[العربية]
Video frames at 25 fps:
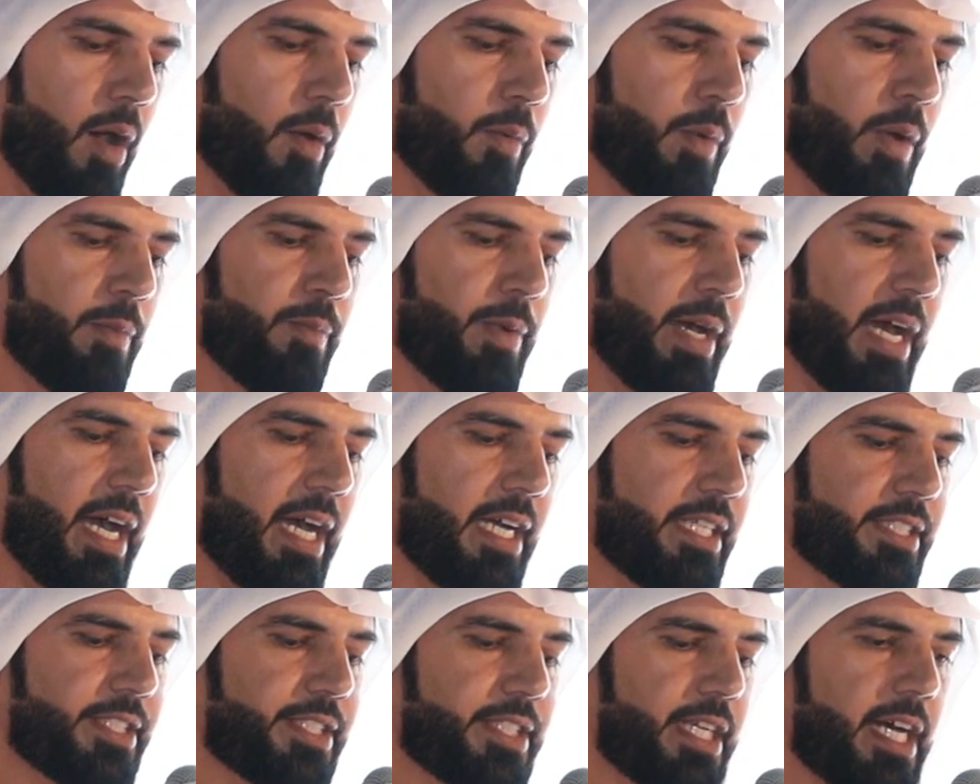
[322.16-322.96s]
ومن
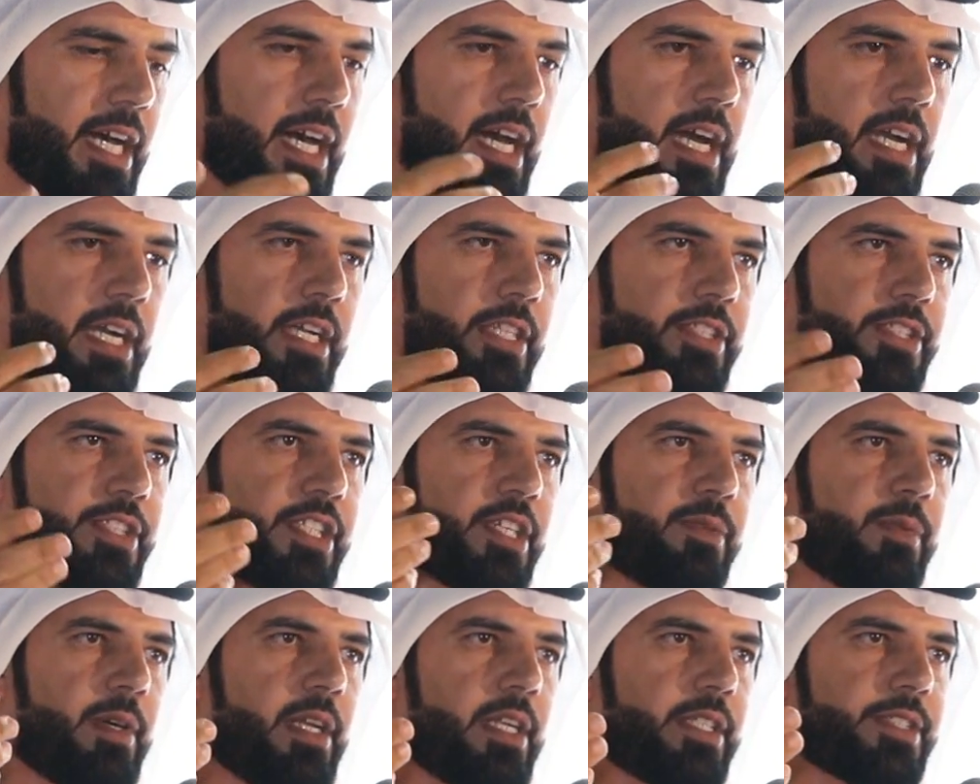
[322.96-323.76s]
بعد زايد
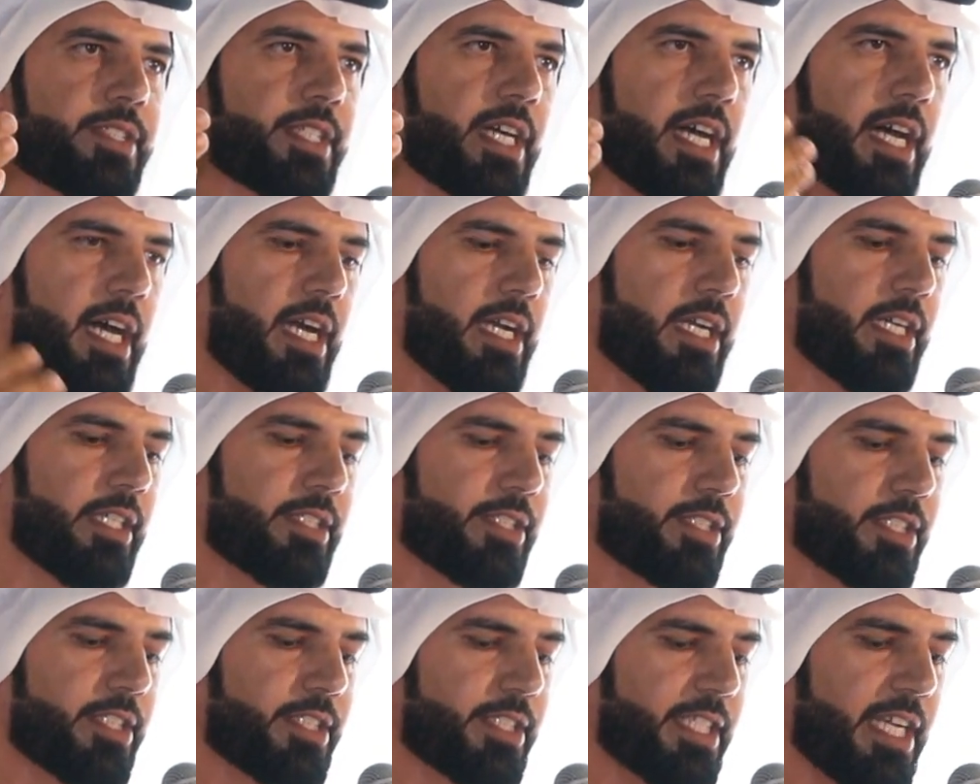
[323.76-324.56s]
شبل
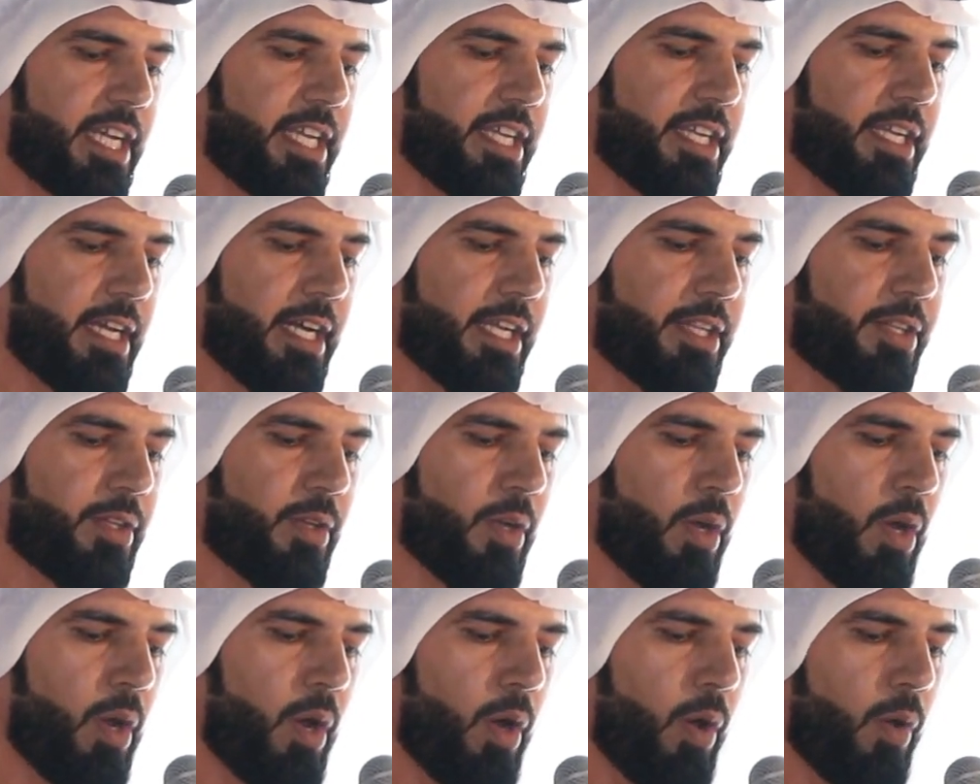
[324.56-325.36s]
زايد تسيد
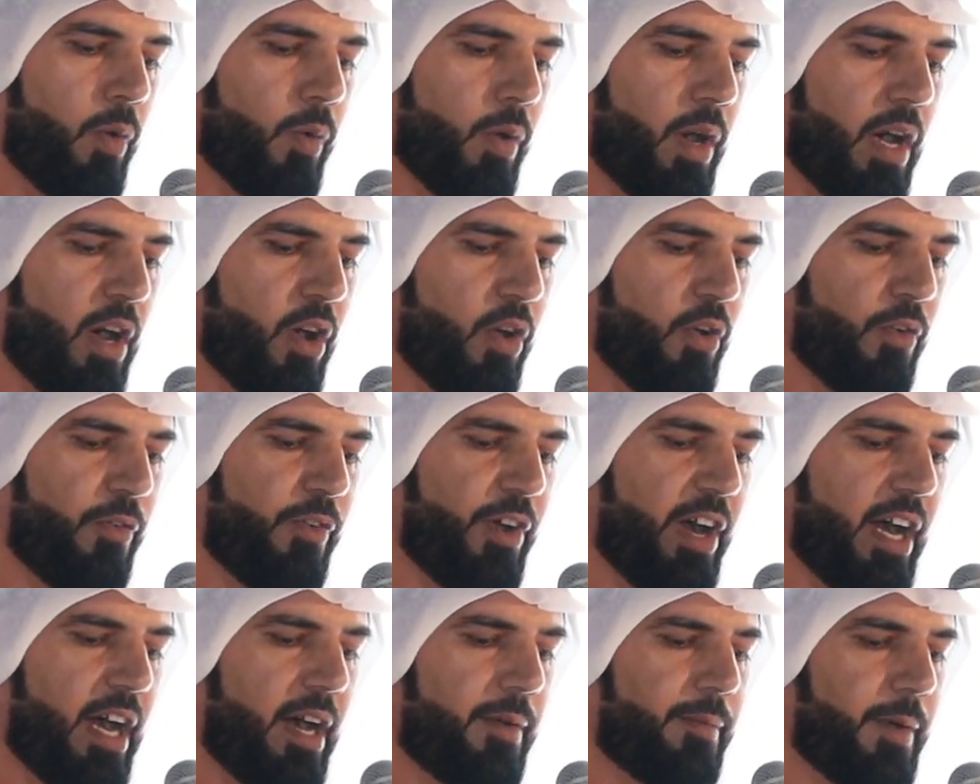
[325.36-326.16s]

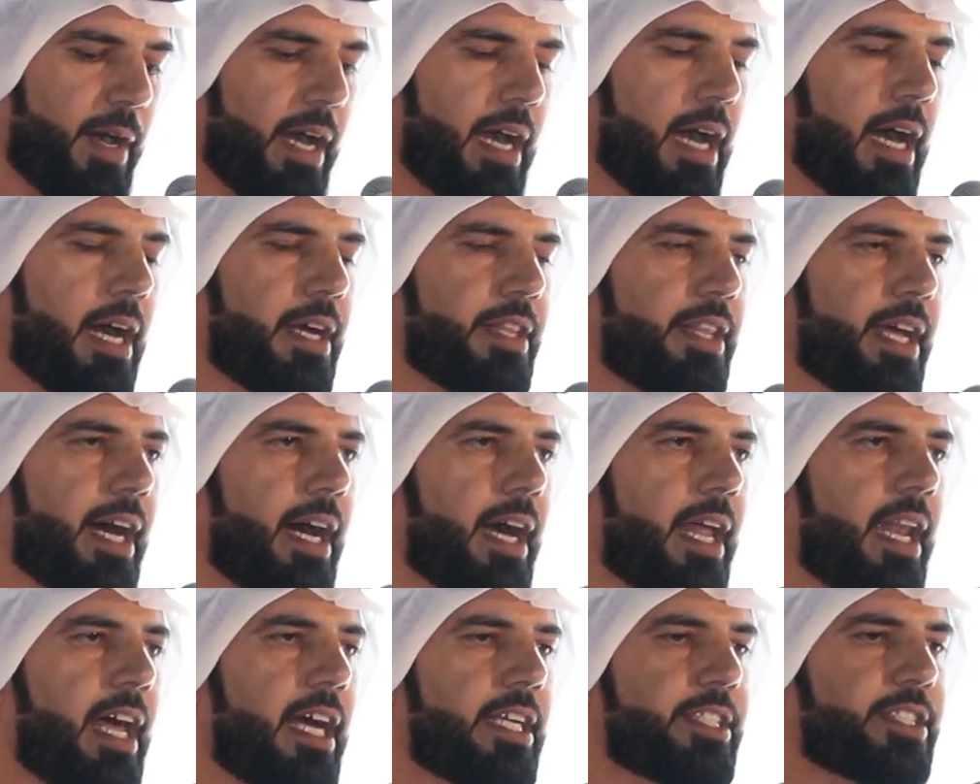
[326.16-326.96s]
ووفى
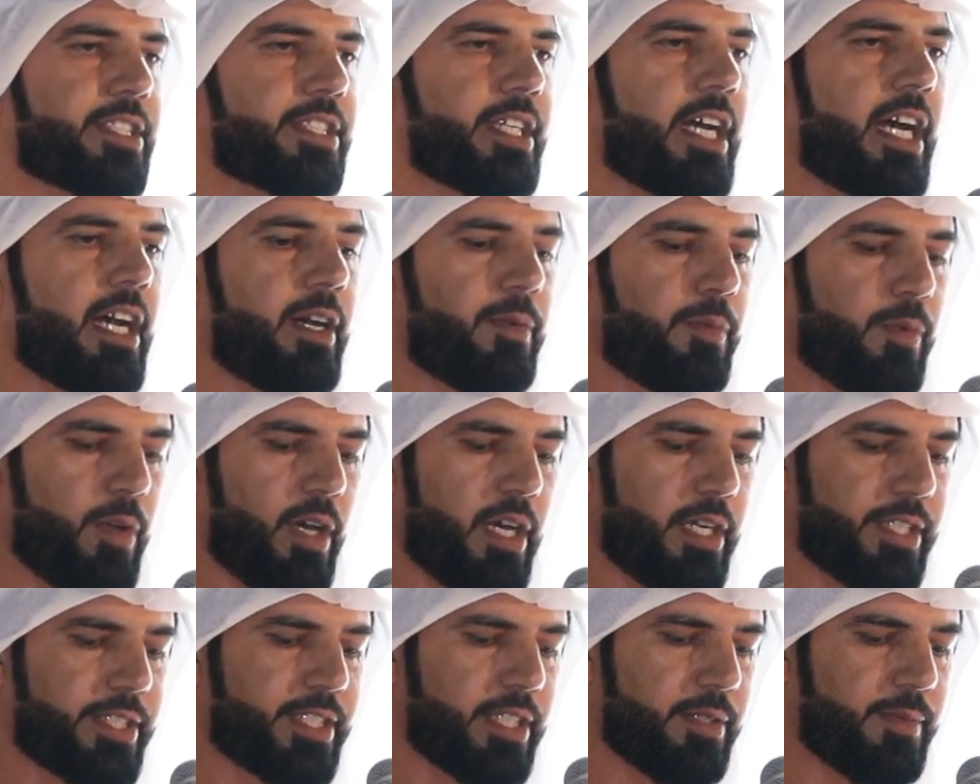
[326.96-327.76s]
بعهده للشعب
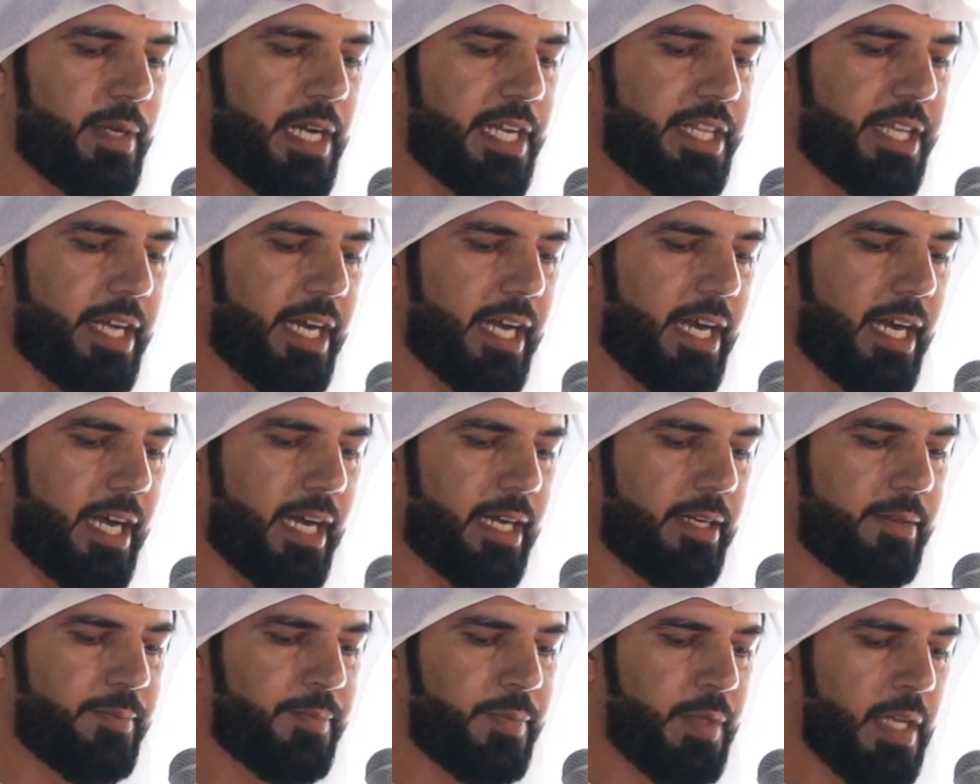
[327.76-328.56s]

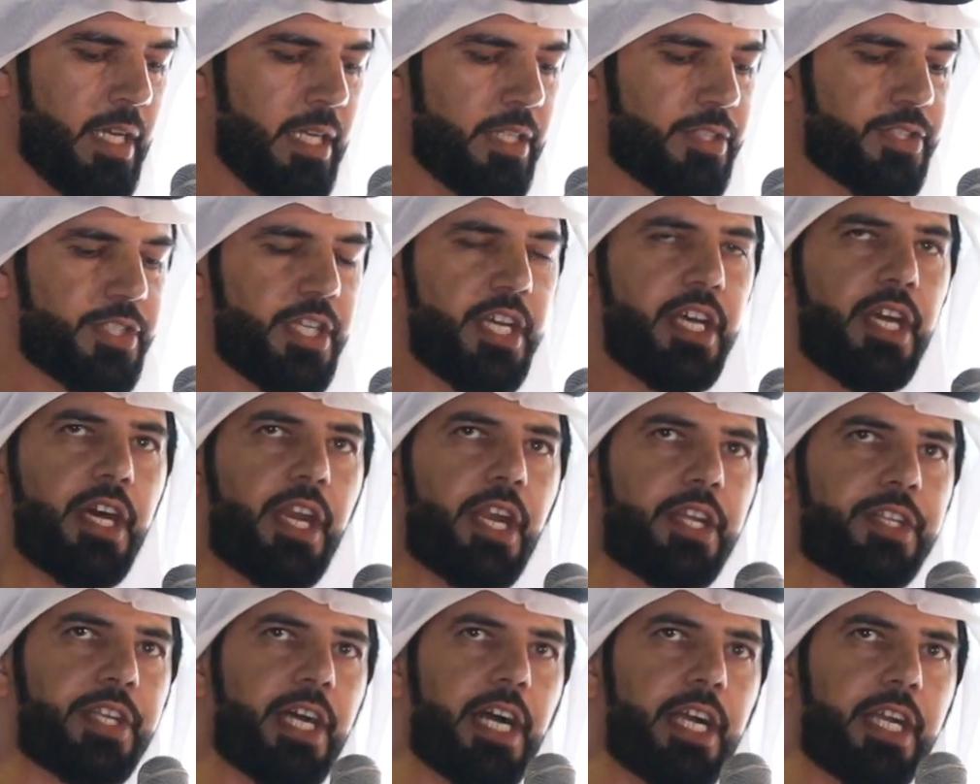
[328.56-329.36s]
واعتمدها
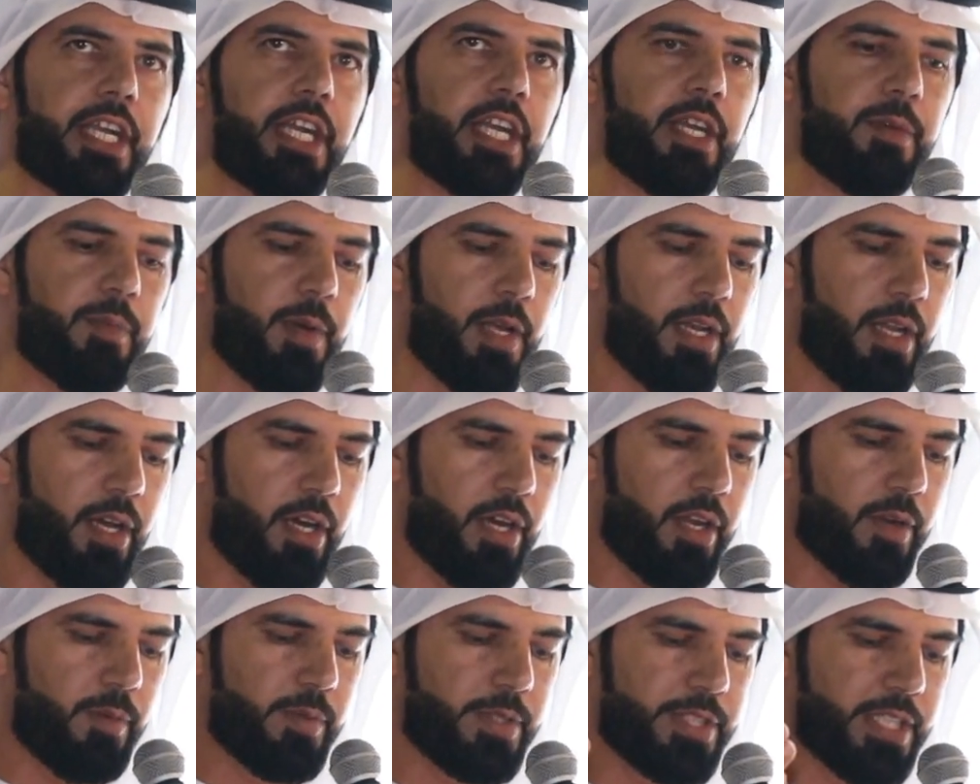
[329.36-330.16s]
سيرة حكيم
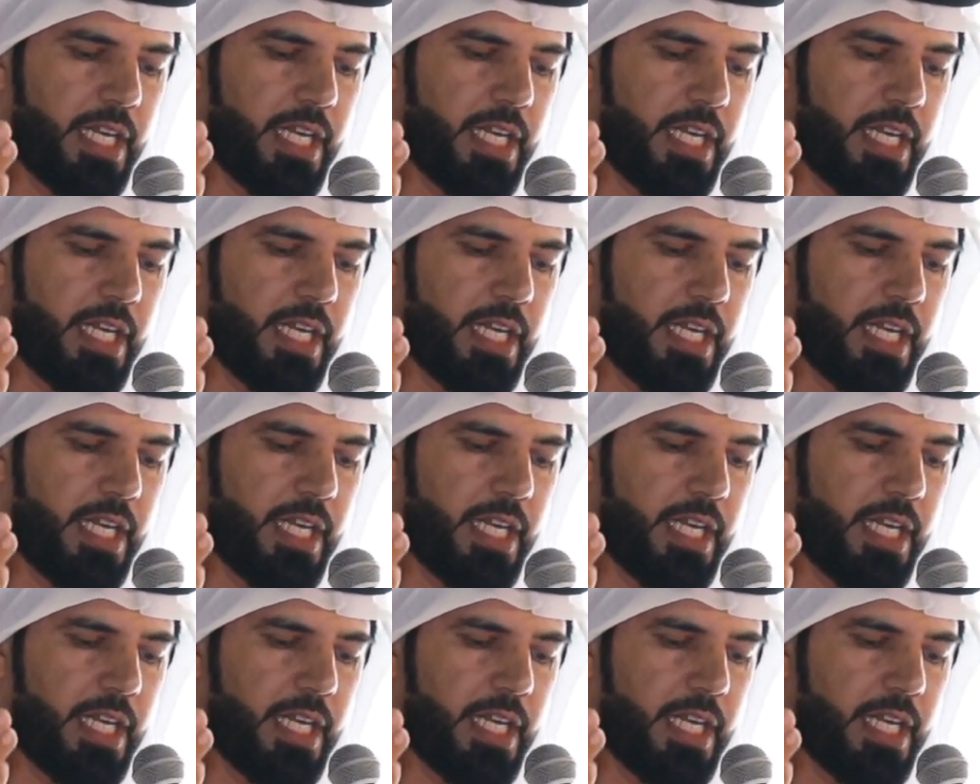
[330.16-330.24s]
العرب